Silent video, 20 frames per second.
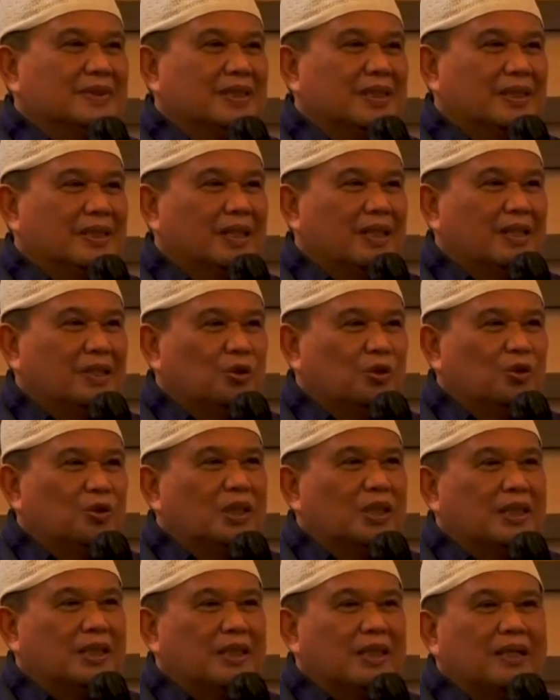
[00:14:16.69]
sehingga itu
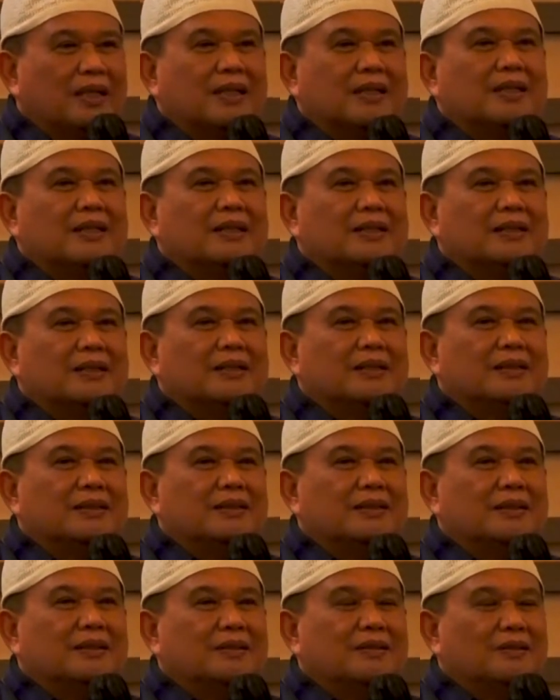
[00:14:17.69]
kita
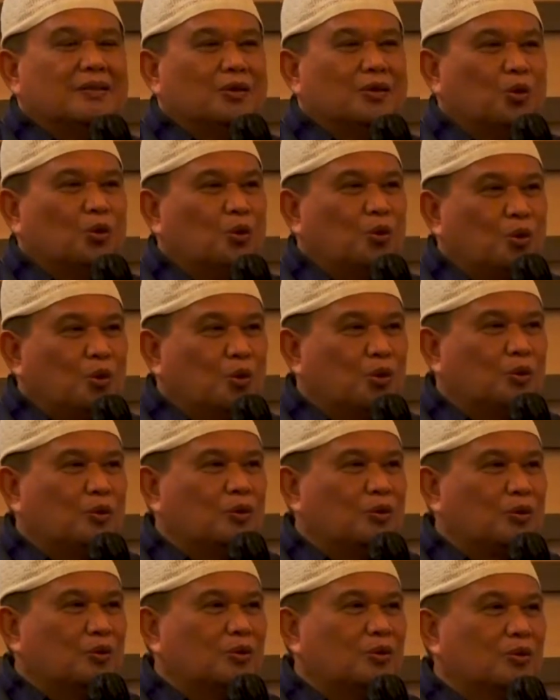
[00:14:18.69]

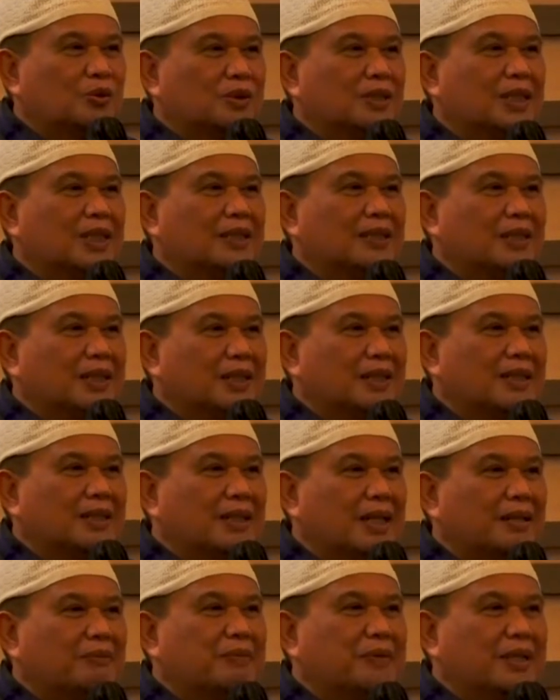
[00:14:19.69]
rukun-rukun saja
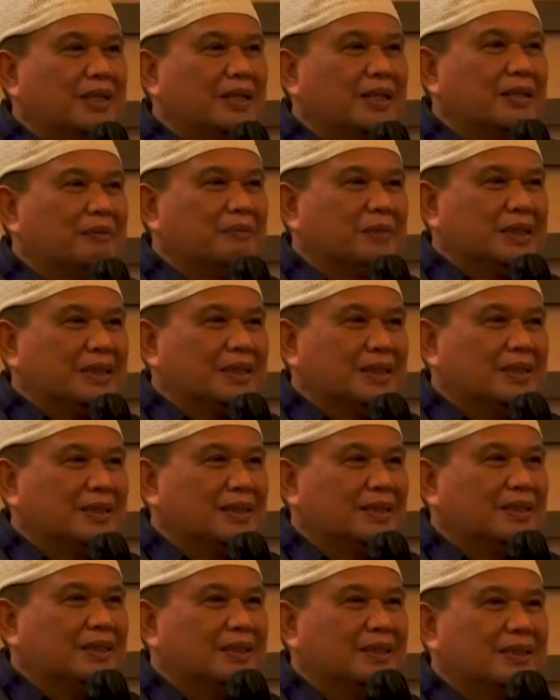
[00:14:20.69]
damai-damai
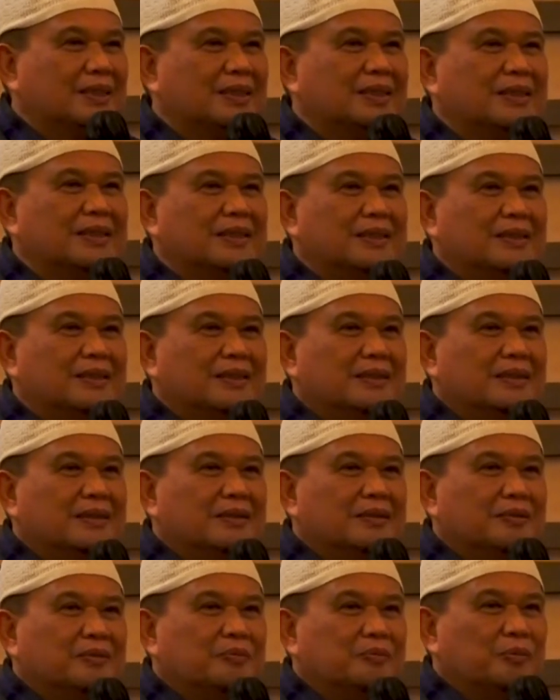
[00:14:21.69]
saja di
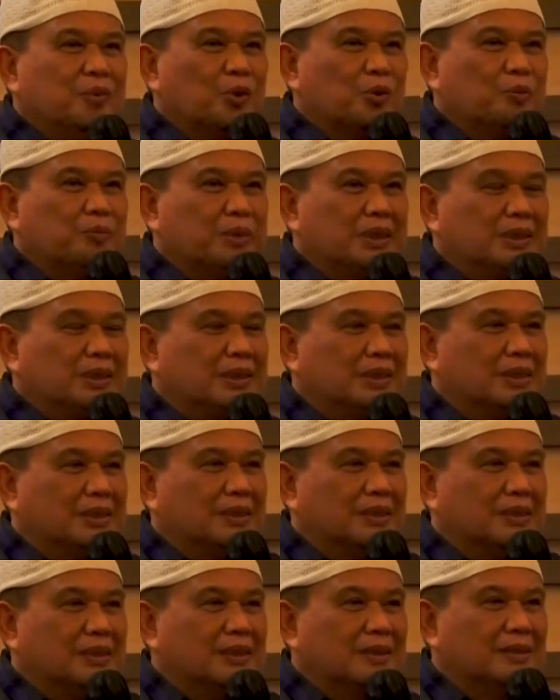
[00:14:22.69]

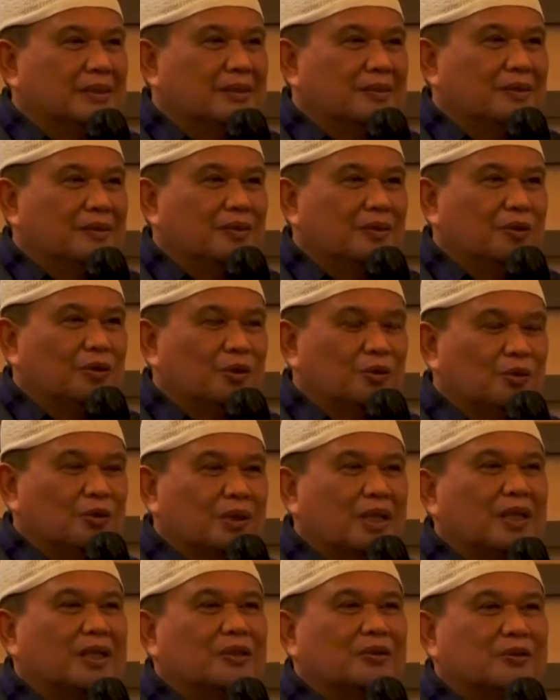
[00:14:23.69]
provinsi
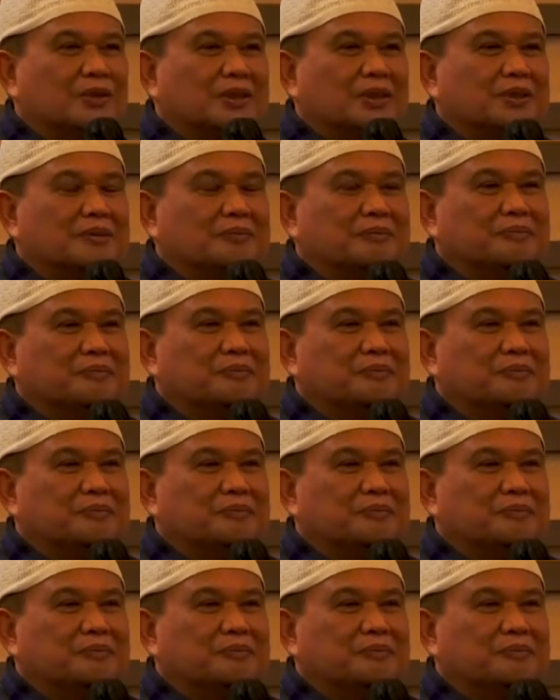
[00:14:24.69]
Gorontalo ini